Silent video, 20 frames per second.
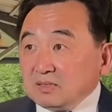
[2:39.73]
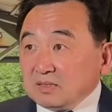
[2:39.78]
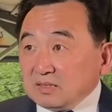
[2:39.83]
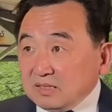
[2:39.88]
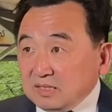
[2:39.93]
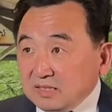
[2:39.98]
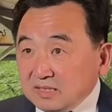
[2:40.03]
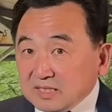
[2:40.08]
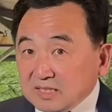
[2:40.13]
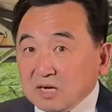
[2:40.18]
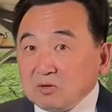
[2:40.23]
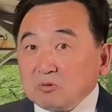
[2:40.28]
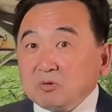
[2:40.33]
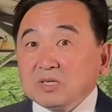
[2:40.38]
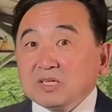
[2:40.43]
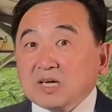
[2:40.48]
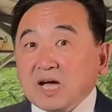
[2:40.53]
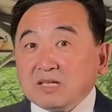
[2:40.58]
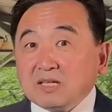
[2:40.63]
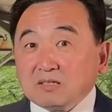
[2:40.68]
你将会
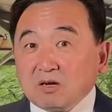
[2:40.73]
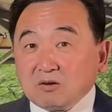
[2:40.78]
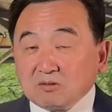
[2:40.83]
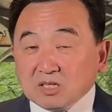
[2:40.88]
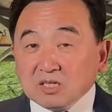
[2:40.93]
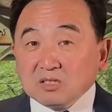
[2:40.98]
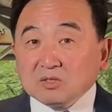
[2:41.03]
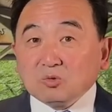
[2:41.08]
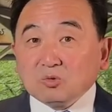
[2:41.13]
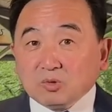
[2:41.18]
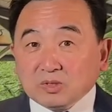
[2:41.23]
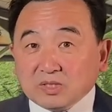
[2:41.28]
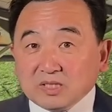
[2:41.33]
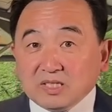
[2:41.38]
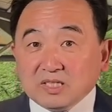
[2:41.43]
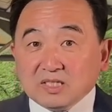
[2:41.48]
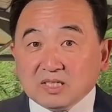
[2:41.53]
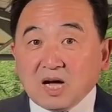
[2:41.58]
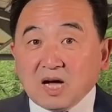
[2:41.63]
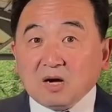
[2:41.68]
看到更多的
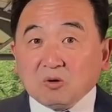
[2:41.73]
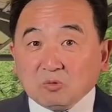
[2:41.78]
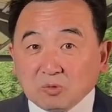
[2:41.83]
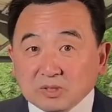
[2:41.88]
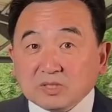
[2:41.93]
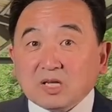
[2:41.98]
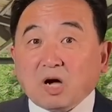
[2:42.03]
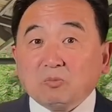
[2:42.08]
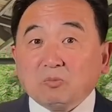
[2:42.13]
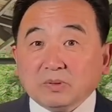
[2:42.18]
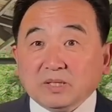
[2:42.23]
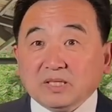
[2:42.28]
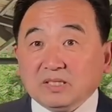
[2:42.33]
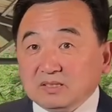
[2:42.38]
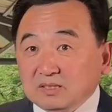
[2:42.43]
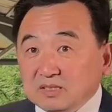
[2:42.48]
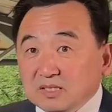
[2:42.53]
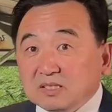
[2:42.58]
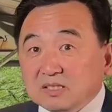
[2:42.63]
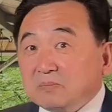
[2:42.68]
银行会倒闭，
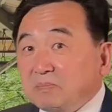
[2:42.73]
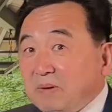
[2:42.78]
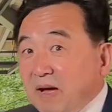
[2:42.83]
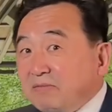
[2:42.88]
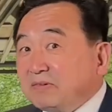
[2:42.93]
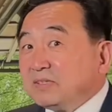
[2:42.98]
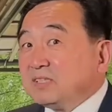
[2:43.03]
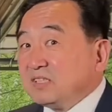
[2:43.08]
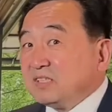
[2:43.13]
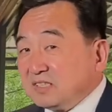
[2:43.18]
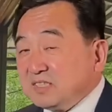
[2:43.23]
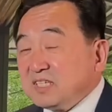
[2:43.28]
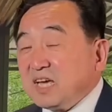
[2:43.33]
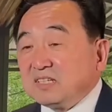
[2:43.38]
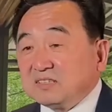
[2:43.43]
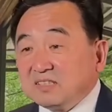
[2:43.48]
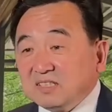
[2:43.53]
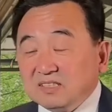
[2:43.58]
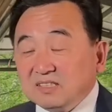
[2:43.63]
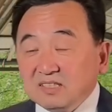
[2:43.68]
这是巴菲特讲
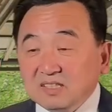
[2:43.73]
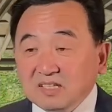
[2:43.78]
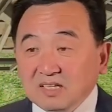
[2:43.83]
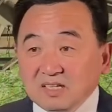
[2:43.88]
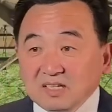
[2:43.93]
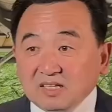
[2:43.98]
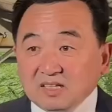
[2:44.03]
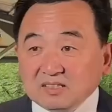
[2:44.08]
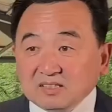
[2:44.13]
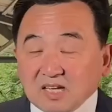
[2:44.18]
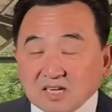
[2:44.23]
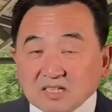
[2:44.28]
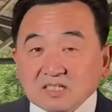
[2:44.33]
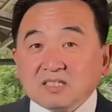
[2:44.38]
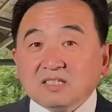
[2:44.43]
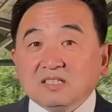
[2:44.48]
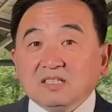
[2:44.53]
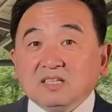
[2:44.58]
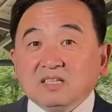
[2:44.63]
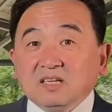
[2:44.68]
的。但
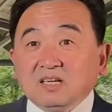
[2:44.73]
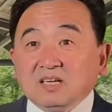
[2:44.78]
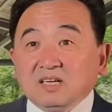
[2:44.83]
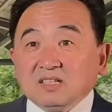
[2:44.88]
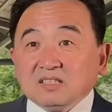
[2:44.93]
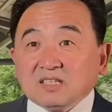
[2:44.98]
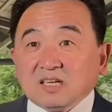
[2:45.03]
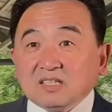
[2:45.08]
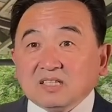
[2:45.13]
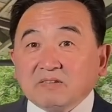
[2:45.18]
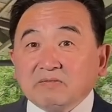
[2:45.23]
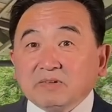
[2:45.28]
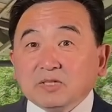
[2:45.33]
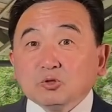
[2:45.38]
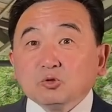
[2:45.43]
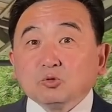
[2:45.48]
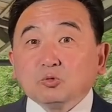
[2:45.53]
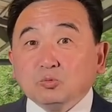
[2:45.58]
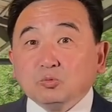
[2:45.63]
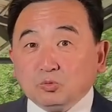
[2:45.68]
是他认为
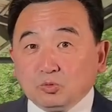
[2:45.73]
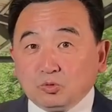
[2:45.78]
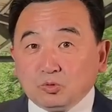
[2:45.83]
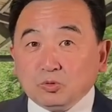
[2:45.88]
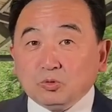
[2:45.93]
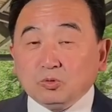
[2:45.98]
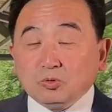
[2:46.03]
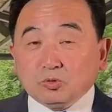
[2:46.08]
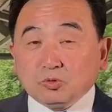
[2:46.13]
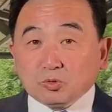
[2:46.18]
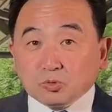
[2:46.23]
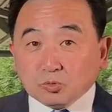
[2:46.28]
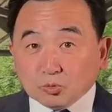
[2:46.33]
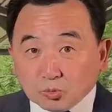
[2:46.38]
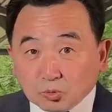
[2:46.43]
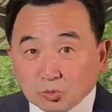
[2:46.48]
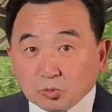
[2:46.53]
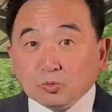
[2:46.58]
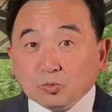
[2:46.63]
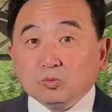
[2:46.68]
储蓄储
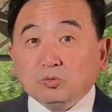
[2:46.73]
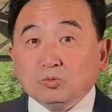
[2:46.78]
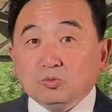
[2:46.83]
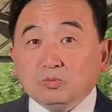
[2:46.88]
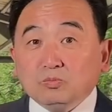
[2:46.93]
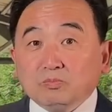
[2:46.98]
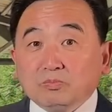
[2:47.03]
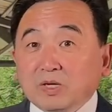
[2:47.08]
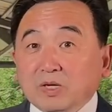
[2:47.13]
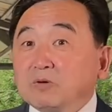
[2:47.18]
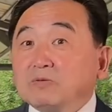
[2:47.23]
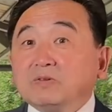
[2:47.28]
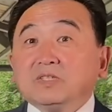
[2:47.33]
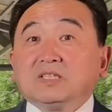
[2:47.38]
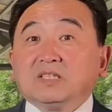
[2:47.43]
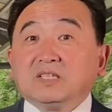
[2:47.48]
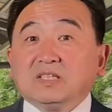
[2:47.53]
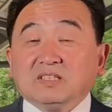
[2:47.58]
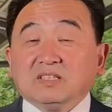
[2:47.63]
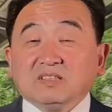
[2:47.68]
户没有问
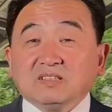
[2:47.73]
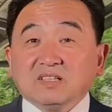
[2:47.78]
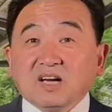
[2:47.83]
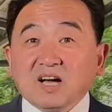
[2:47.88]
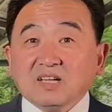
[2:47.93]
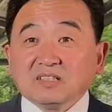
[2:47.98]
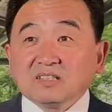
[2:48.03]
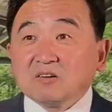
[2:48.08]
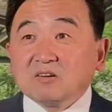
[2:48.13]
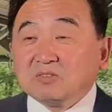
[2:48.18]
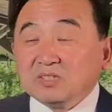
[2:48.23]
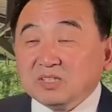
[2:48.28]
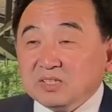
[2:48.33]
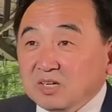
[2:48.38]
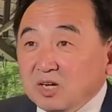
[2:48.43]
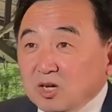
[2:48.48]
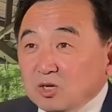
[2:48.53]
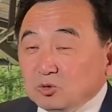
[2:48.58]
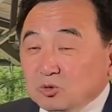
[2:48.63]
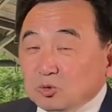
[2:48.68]
题啊，他说你
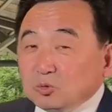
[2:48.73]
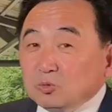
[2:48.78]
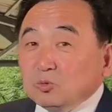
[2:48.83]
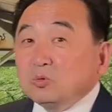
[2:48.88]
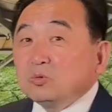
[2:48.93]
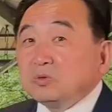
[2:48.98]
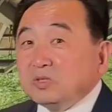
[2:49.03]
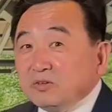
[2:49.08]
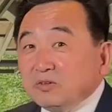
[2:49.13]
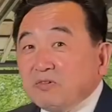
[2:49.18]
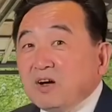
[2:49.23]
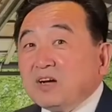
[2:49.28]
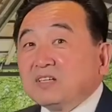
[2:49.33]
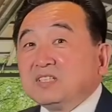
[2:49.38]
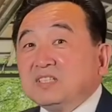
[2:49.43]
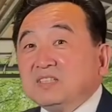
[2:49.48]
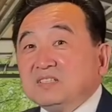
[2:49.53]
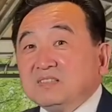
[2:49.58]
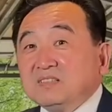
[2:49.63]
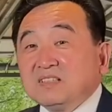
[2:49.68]
储户你放
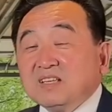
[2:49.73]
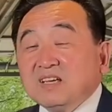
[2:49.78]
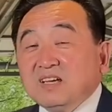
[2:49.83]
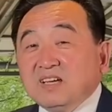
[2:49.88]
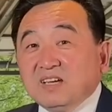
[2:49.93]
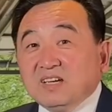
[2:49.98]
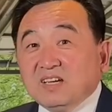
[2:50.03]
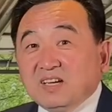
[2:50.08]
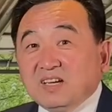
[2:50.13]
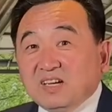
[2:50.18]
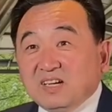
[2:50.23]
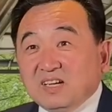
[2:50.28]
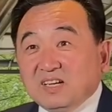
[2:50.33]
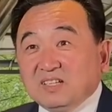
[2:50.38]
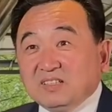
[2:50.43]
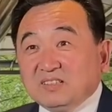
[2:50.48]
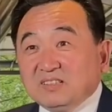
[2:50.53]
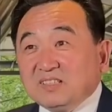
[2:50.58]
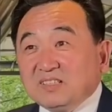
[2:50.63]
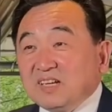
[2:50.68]
心。
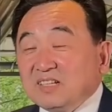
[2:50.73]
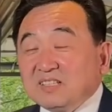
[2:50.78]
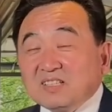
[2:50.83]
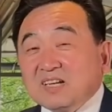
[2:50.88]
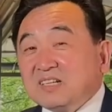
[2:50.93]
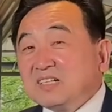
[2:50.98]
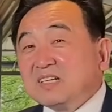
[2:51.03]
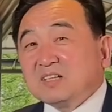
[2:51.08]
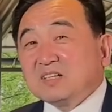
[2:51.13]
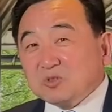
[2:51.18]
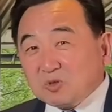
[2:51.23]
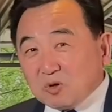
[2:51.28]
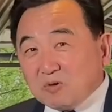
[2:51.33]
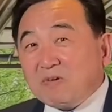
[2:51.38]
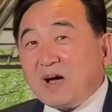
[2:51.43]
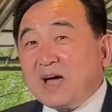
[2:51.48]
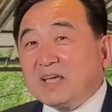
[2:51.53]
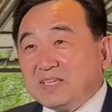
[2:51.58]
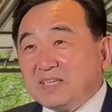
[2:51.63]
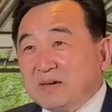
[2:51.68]
呃，他他这个说
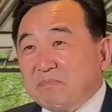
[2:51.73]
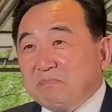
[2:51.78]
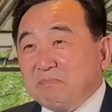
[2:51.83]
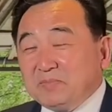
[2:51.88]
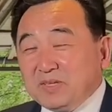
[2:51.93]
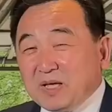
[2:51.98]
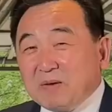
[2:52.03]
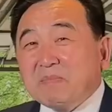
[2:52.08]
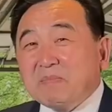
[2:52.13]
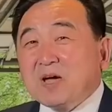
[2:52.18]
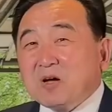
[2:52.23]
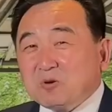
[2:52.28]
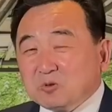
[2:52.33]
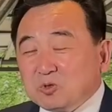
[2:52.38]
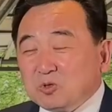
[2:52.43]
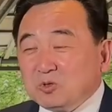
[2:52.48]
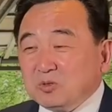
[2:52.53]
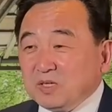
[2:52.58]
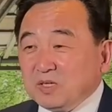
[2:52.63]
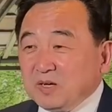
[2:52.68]
法也也蛮有
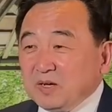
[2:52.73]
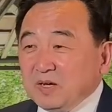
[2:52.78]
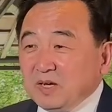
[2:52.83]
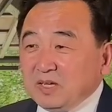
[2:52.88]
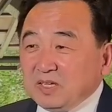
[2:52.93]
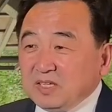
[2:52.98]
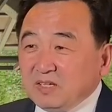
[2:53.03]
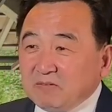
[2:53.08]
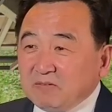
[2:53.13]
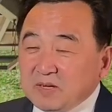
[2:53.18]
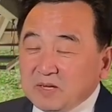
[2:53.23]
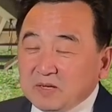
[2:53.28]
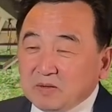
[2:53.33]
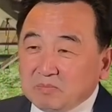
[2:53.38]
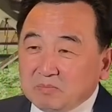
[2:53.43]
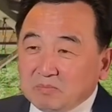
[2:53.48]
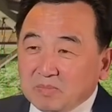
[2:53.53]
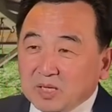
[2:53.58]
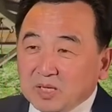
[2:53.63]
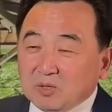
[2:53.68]
趣的，因为
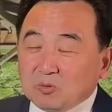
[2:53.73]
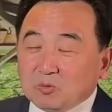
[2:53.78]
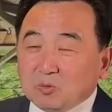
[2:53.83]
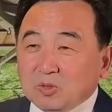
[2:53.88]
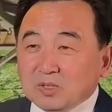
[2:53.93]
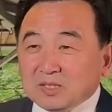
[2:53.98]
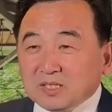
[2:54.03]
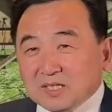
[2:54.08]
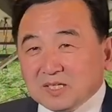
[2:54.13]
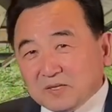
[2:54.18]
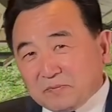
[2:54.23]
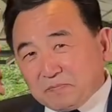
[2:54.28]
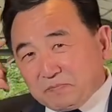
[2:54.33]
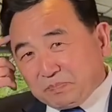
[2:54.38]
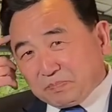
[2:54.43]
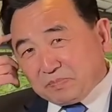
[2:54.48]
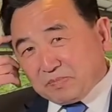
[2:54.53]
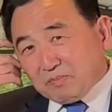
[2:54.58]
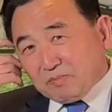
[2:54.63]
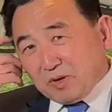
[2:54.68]
美国呢，
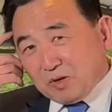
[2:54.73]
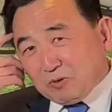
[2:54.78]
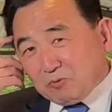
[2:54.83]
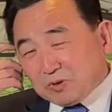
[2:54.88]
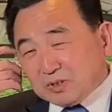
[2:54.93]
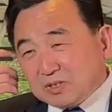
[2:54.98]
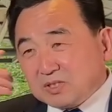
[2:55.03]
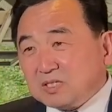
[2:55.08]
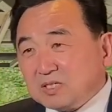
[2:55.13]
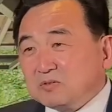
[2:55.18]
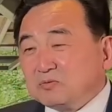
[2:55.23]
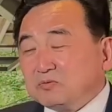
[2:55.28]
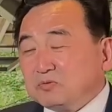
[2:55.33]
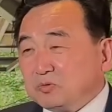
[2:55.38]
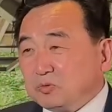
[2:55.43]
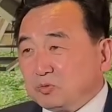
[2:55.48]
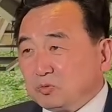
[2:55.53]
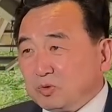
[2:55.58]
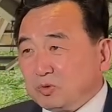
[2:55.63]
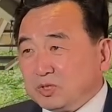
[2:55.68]
美国政
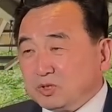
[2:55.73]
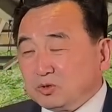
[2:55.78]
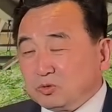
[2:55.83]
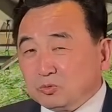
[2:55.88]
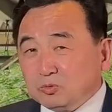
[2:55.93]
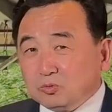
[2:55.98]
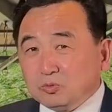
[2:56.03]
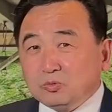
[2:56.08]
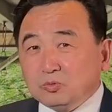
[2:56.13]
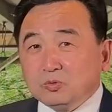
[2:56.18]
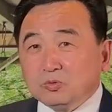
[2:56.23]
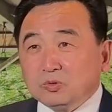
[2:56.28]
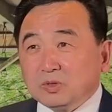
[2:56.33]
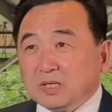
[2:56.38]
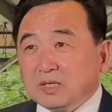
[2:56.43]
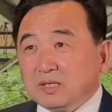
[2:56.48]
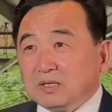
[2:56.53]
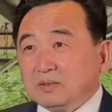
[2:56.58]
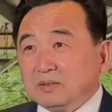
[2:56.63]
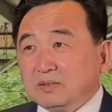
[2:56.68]
府对储户
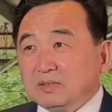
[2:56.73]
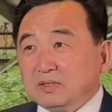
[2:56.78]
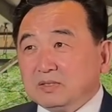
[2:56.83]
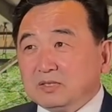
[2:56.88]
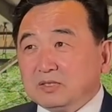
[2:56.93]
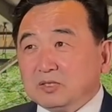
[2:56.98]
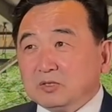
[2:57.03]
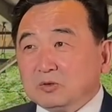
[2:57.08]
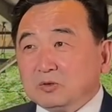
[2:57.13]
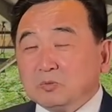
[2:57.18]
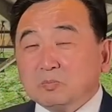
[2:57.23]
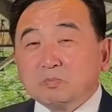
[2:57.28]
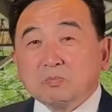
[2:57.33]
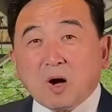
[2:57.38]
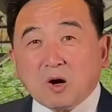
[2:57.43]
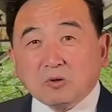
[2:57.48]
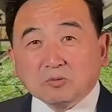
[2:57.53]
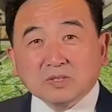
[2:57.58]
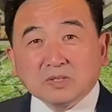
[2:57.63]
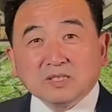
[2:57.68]
的这种
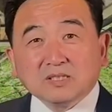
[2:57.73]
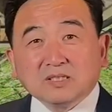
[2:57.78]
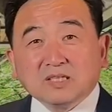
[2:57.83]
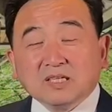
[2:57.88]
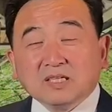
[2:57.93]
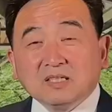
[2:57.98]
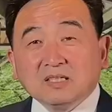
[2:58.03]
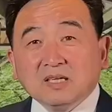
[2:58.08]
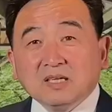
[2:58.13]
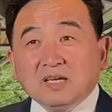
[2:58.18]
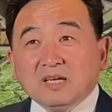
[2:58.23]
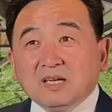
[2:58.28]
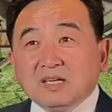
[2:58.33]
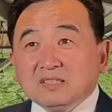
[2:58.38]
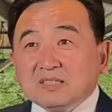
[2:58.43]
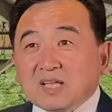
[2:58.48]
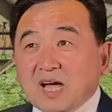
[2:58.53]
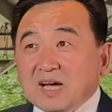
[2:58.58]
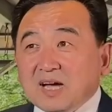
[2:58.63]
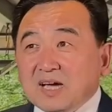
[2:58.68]
保证呢，
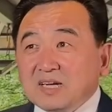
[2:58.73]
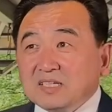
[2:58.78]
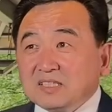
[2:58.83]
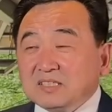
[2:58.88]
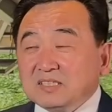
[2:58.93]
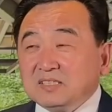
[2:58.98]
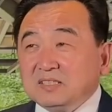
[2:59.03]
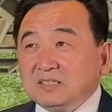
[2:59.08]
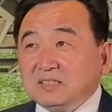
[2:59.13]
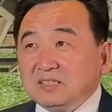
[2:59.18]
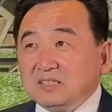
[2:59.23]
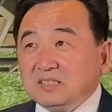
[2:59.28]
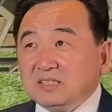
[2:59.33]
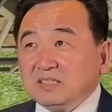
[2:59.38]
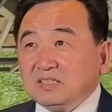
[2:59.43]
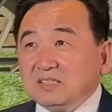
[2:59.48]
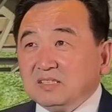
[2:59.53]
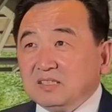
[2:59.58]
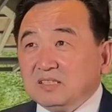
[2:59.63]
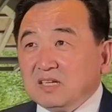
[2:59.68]
大概是
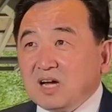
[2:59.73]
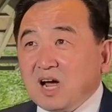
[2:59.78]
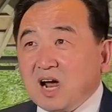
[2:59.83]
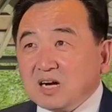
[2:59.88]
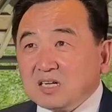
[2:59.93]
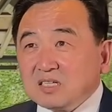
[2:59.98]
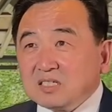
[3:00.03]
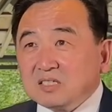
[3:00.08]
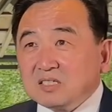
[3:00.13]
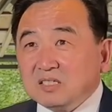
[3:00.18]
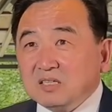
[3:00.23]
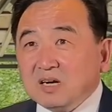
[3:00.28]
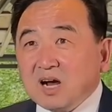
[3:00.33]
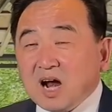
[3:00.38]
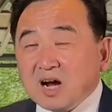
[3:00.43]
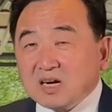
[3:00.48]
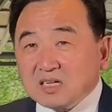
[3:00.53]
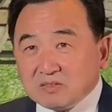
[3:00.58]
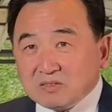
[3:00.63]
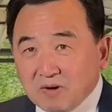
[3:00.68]
二十
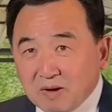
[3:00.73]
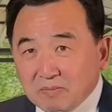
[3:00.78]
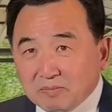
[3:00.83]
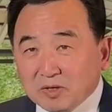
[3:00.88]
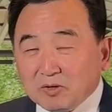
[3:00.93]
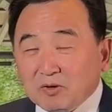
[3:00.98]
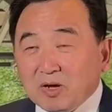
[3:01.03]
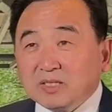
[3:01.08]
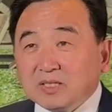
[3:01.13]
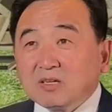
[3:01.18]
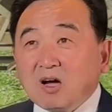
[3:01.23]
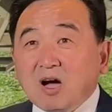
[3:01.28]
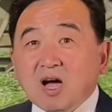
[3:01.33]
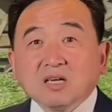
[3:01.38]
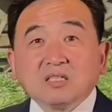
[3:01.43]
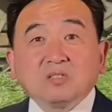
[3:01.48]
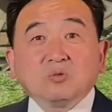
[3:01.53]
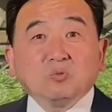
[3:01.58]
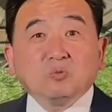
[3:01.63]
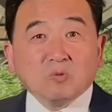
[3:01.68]
二十万美元到二
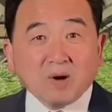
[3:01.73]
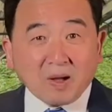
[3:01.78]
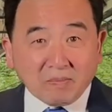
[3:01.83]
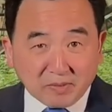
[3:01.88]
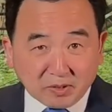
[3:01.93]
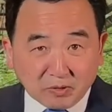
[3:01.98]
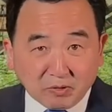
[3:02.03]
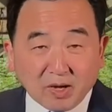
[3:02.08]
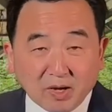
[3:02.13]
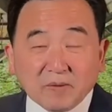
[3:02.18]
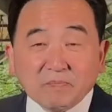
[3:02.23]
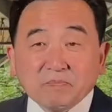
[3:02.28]
十五万美元。